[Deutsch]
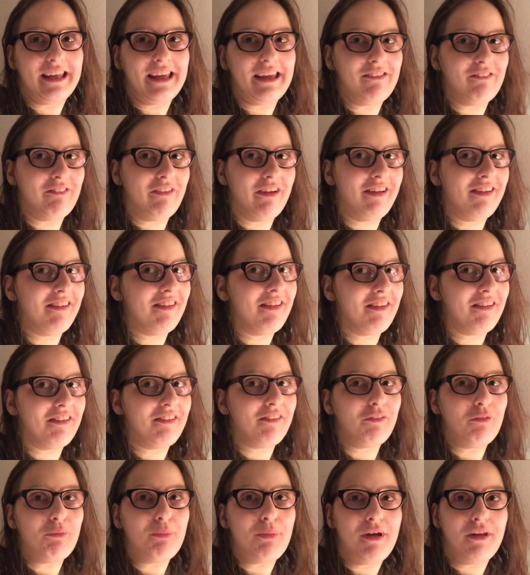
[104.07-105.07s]
Ich fand das
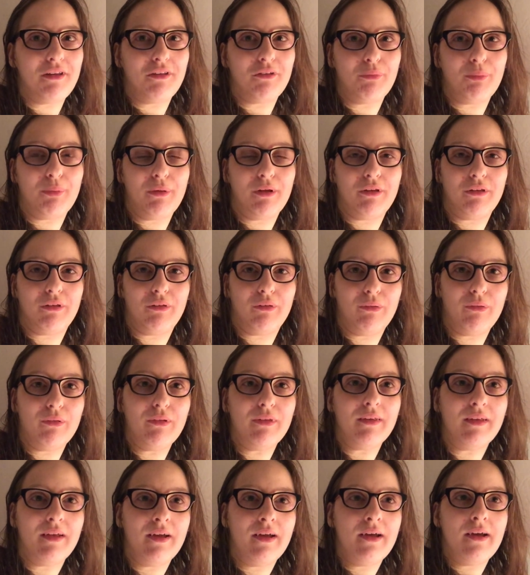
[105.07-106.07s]
super, super
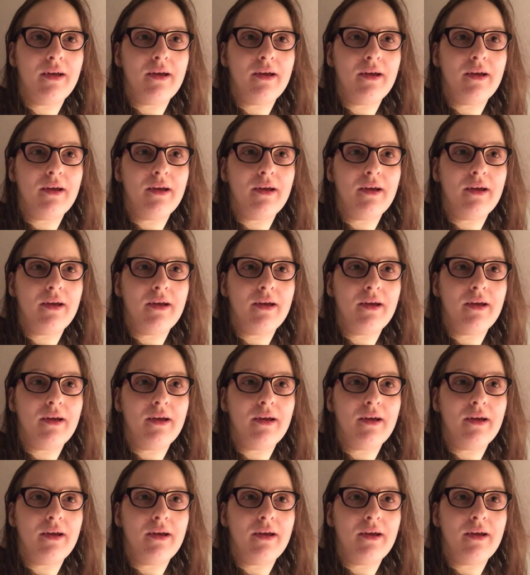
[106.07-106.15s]
süß.